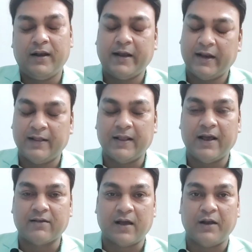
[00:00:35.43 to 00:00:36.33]
लेकिन इतने
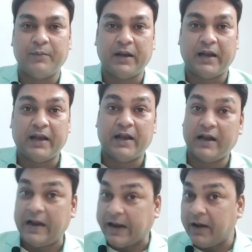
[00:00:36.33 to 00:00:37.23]
आसान भी नहीं है
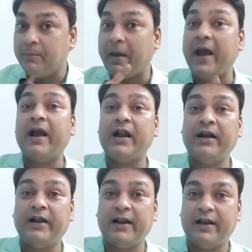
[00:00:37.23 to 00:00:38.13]
लेकिन मैं
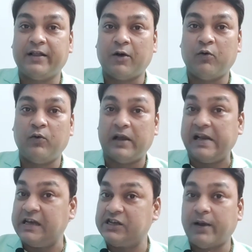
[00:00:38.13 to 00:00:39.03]
गारंटी लेता हूं
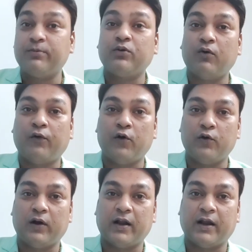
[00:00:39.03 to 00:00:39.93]
इन स्टेप्स को
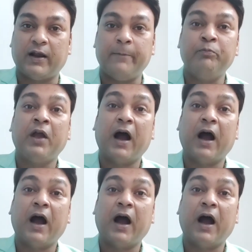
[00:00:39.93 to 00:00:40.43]
फॉलो करके